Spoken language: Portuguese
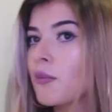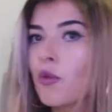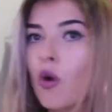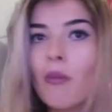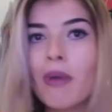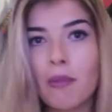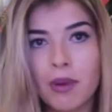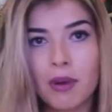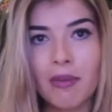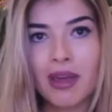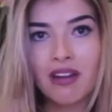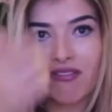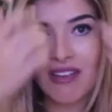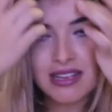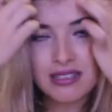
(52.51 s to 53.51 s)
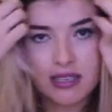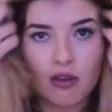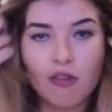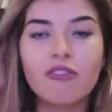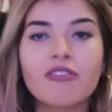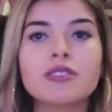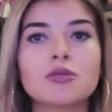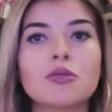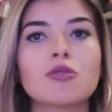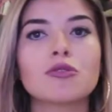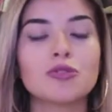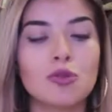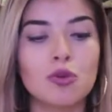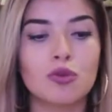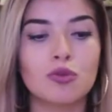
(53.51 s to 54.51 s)
como é a primeira vez que eu fiz o
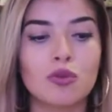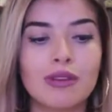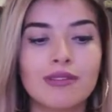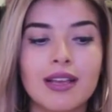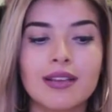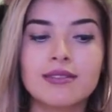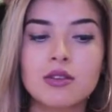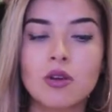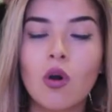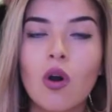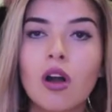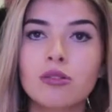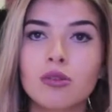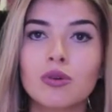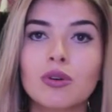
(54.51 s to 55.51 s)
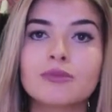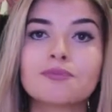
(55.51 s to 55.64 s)
uso do, do Intense Color,